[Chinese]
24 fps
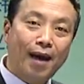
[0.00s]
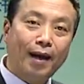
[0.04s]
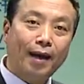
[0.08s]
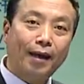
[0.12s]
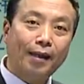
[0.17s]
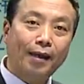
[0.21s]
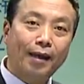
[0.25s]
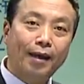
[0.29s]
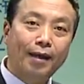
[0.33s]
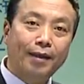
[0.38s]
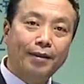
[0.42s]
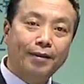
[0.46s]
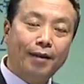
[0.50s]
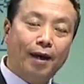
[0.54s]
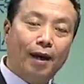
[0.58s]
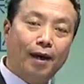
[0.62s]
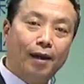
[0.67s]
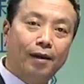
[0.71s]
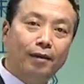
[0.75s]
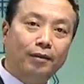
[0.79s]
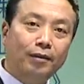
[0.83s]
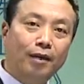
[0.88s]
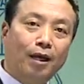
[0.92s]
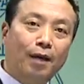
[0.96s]
给你，然
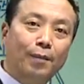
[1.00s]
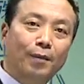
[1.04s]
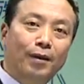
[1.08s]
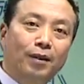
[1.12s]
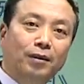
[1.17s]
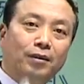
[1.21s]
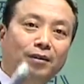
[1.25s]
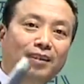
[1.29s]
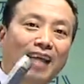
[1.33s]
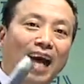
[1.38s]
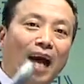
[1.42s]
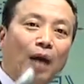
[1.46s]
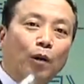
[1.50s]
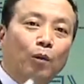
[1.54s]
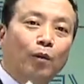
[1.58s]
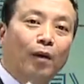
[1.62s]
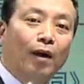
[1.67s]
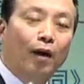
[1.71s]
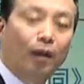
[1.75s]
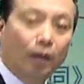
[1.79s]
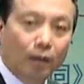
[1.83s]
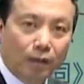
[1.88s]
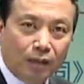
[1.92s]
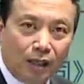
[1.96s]
后你们加工
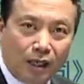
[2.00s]
后